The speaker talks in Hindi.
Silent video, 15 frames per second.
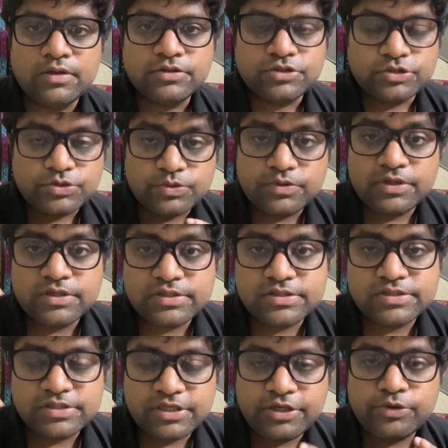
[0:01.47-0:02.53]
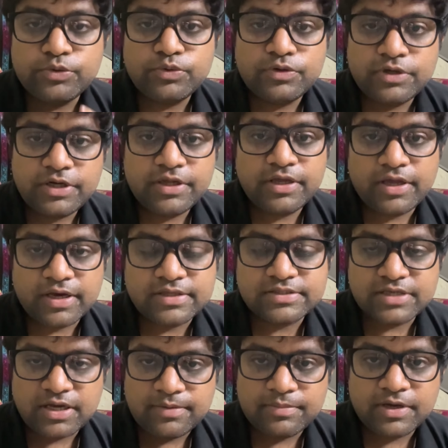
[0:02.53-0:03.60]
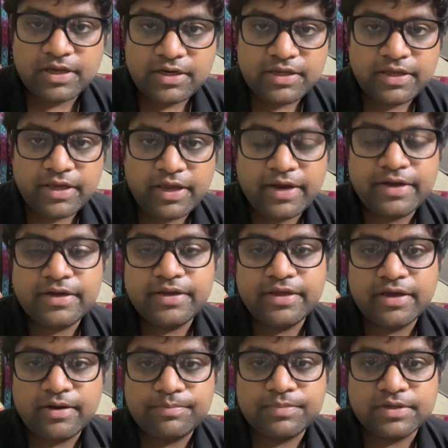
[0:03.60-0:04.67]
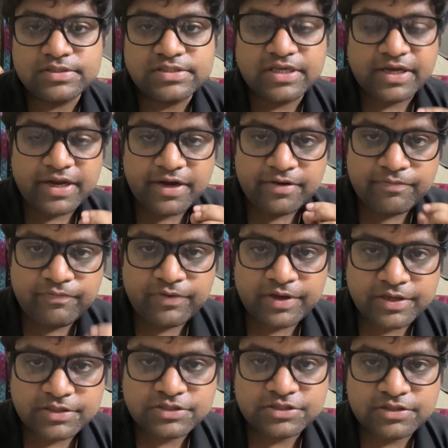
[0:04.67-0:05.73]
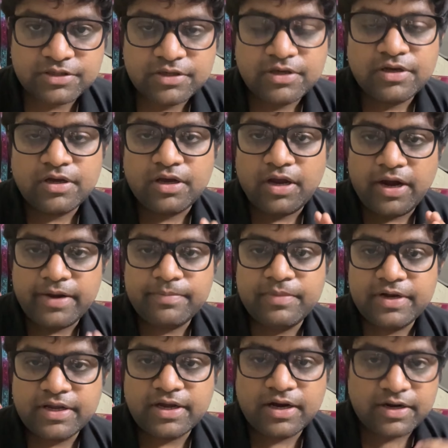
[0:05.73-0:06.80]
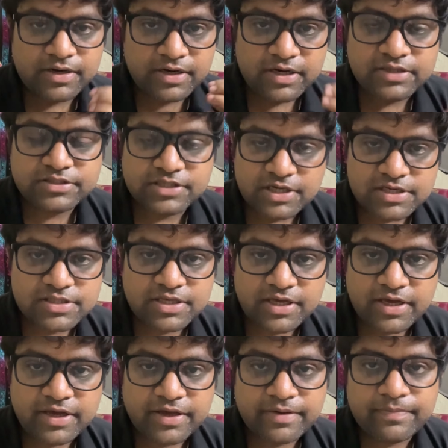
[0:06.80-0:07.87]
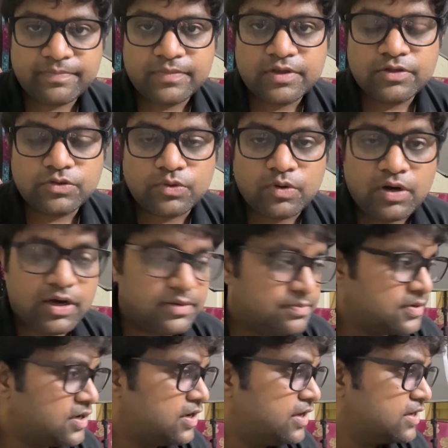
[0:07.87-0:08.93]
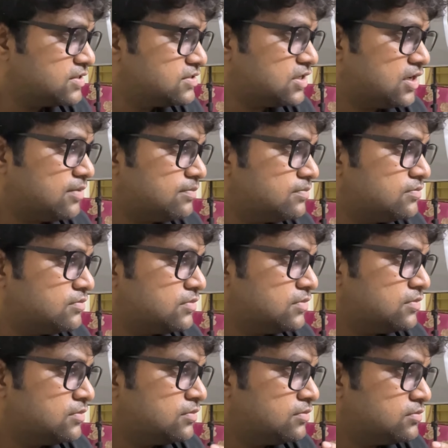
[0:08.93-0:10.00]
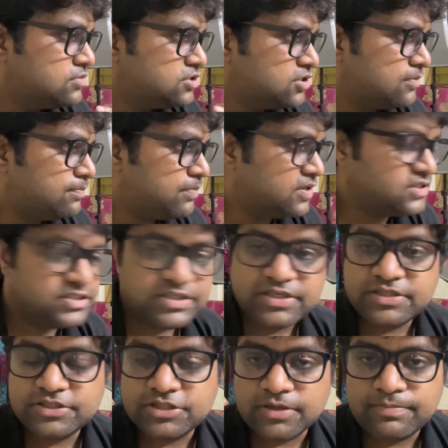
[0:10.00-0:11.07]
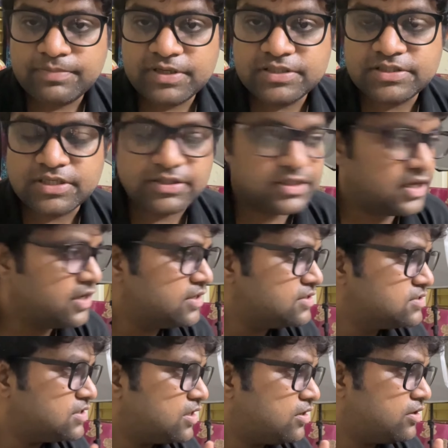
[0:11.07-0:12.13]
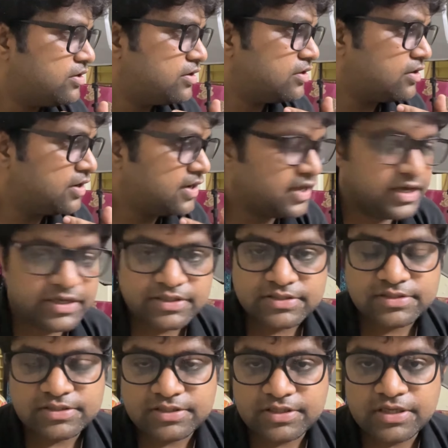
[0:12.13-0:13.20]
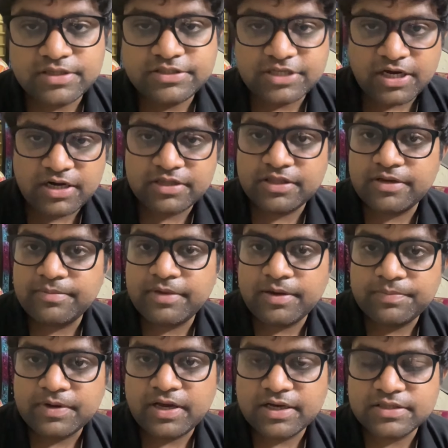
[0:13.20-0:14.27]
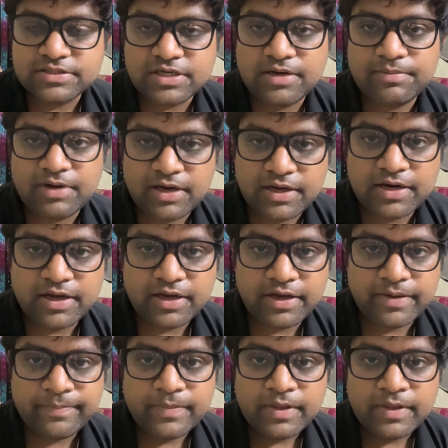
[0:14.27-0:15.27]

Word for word: तो स्टूडेंट सी यू टी एग्ज़ाम के लिए एन टी ए अपना सेकेंड फेज एडमिट कार्ड रिलीज कर दिया है तो आपका एग्ज़ाम पच्चीस छब्बीस सत्ताईस और अट्ठाईस ये चार दिन में आपका एग्ज़ाम आ रहा है